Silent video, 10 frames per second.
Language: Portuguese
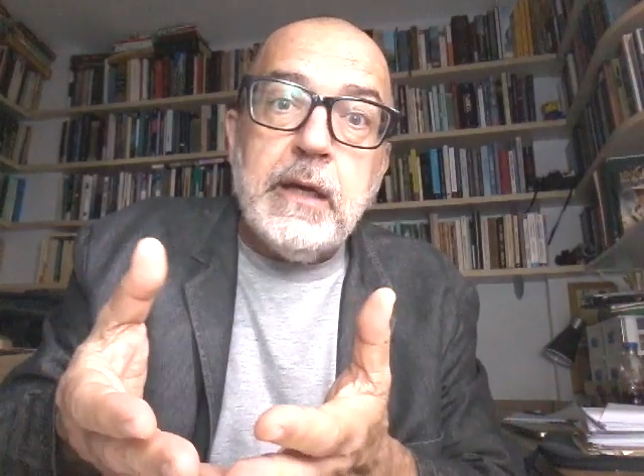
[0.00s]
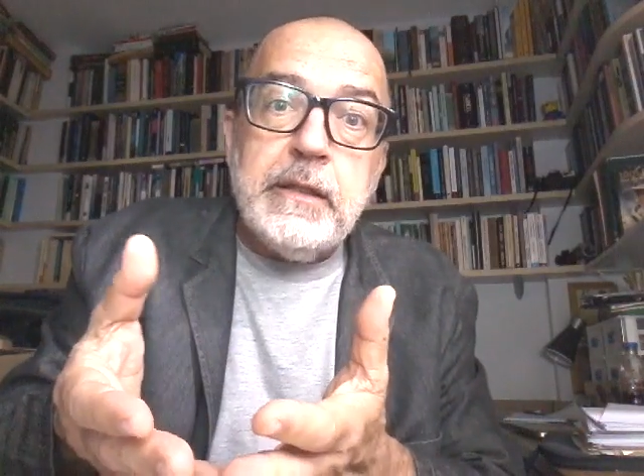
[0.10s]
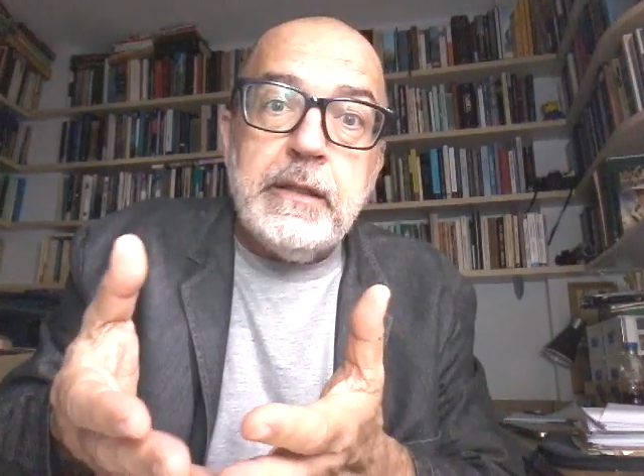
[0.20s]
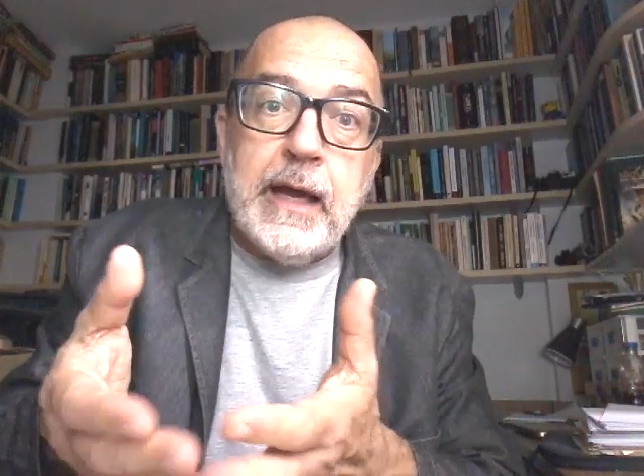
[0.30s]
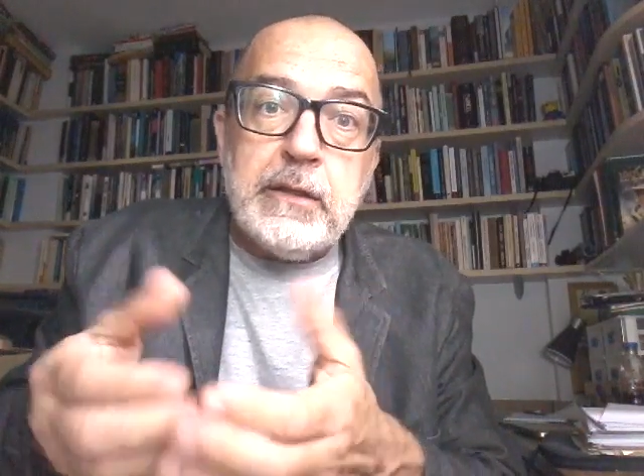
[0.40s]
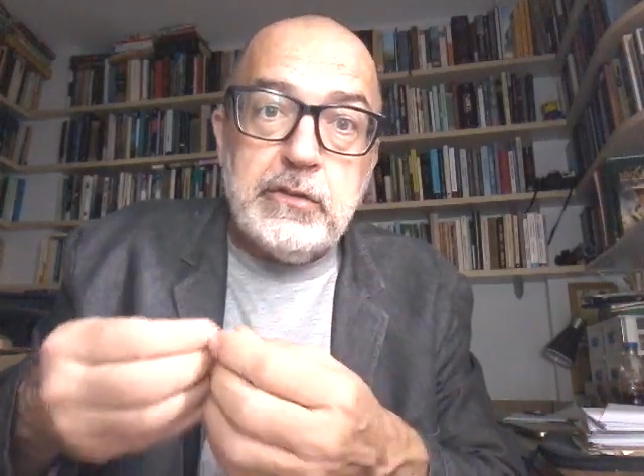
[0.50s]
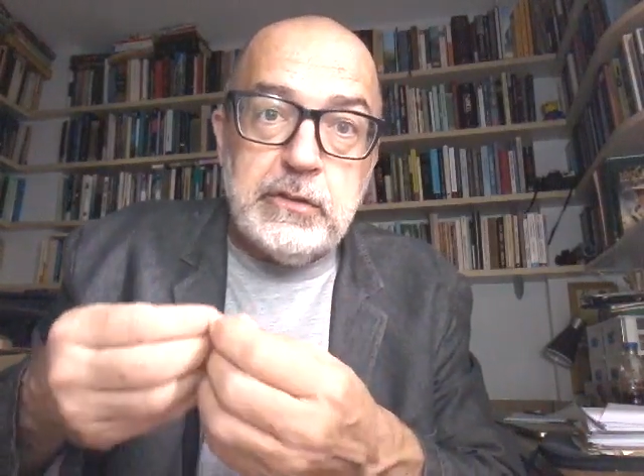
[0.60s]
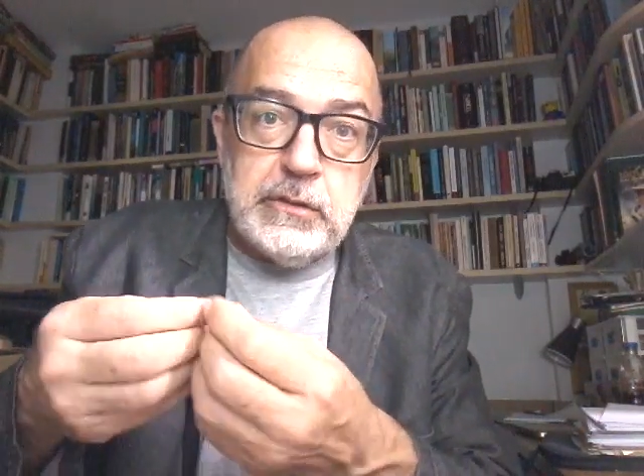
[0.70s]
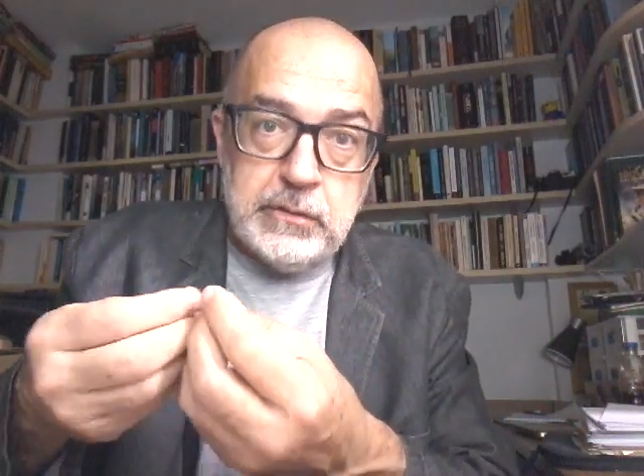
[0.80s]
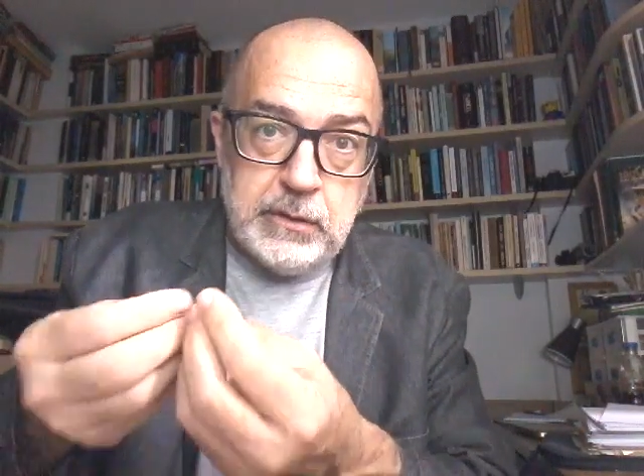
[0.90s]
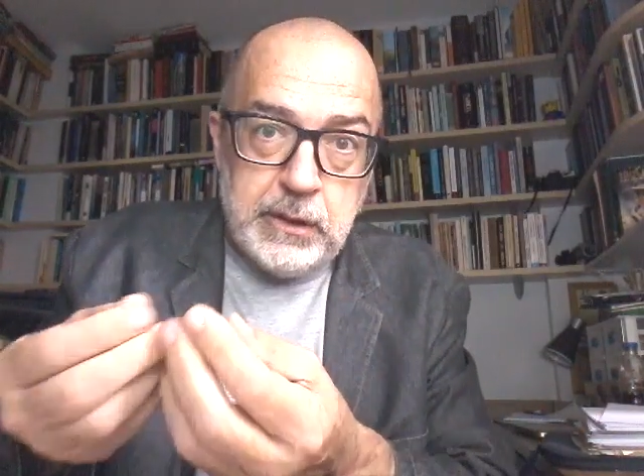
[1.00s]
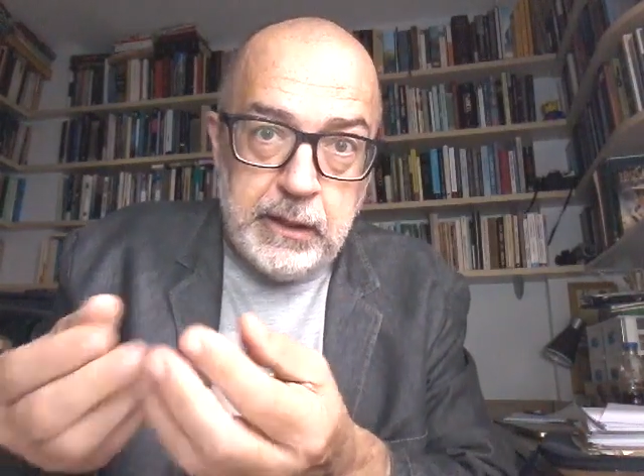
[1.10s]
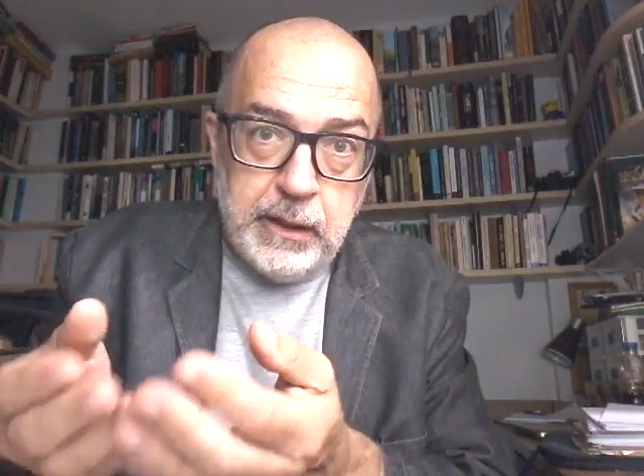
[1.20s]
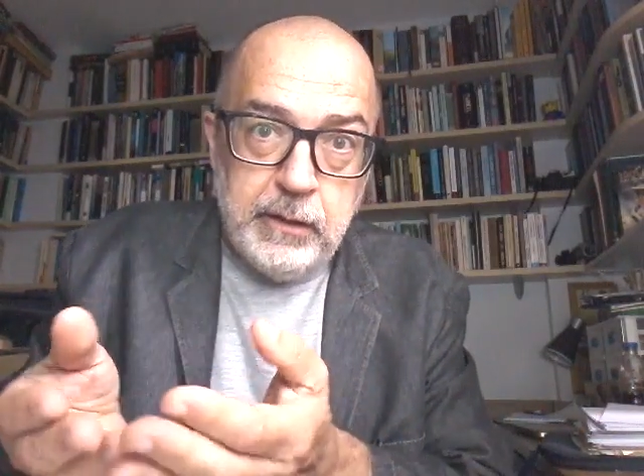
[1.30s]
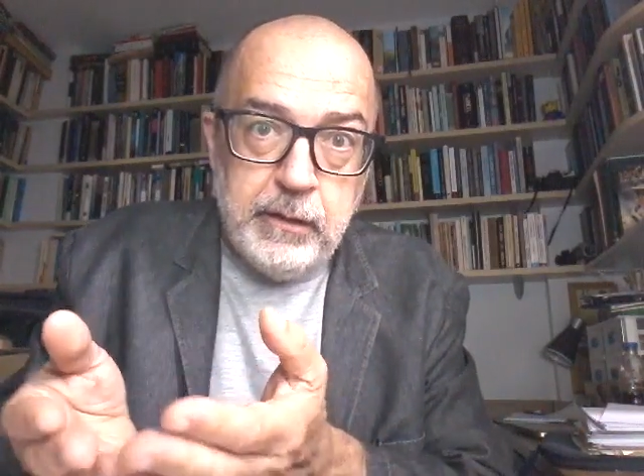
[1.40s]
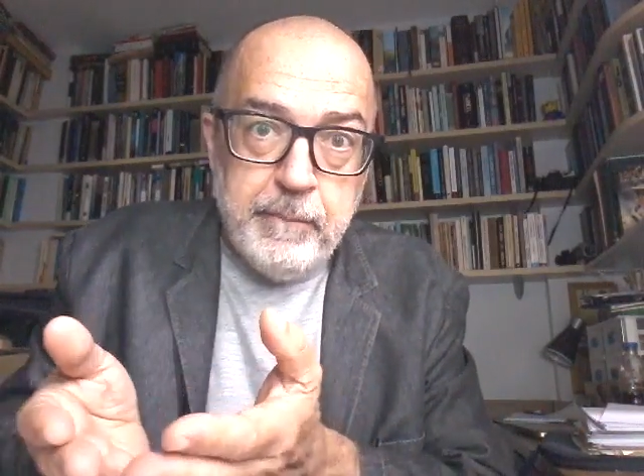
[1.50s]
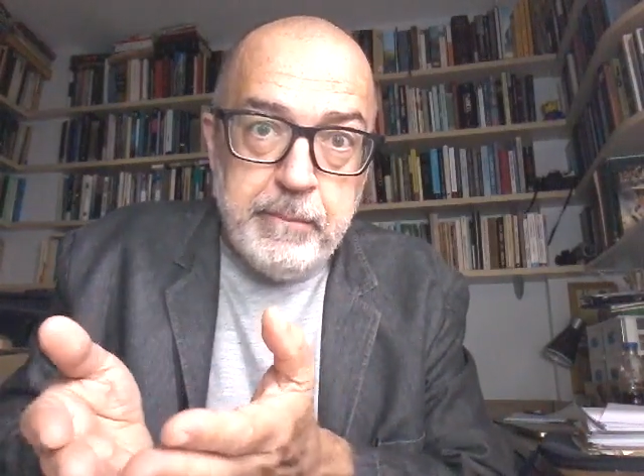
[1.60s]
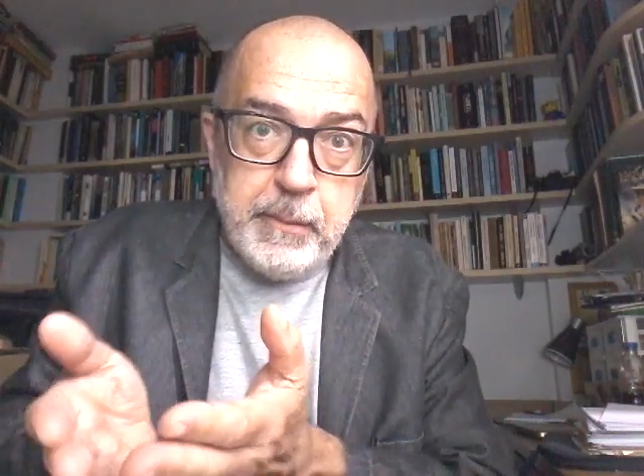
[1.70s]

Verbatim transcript: candidatos que